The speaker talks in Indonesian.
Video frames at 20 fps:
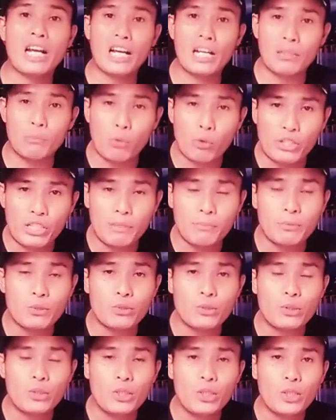dan akal
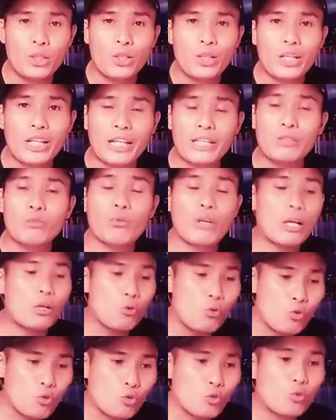budimu ya itulah
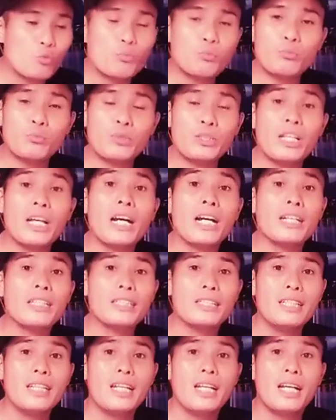hukum
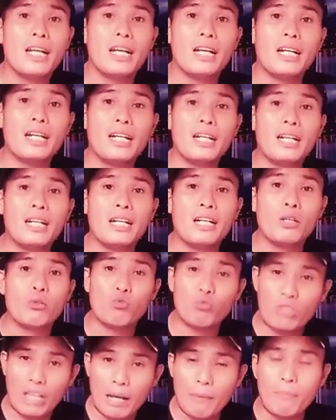yang uh,
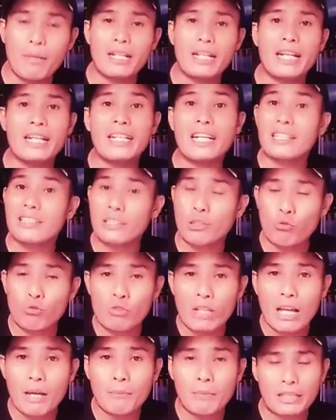utama dan yang
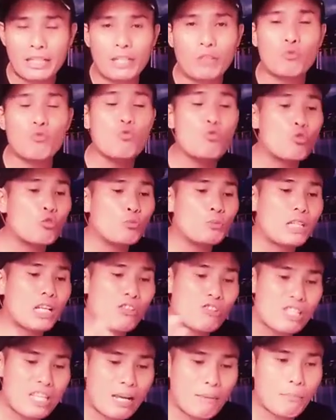terutama dan hukum
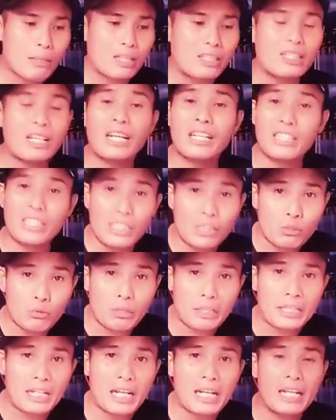yang sama dengan
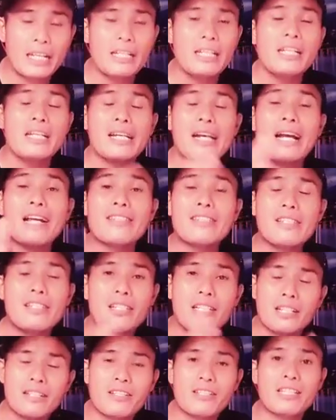itu adalah
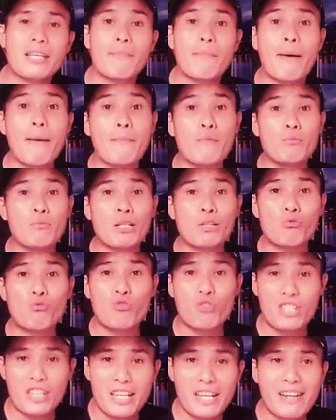kasihlah sesamamu
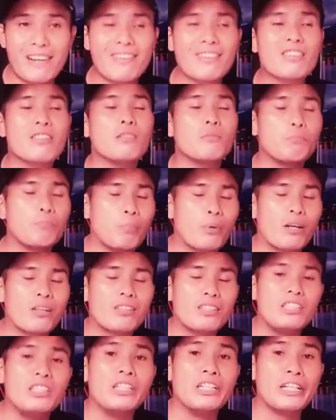manusia
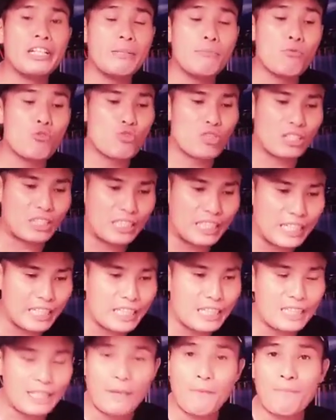seperti dirimu
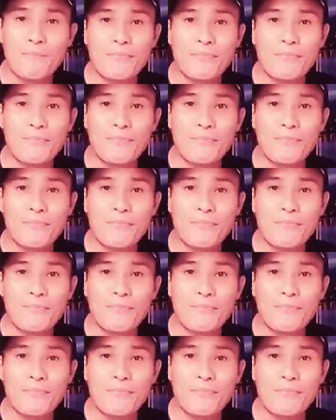sendiri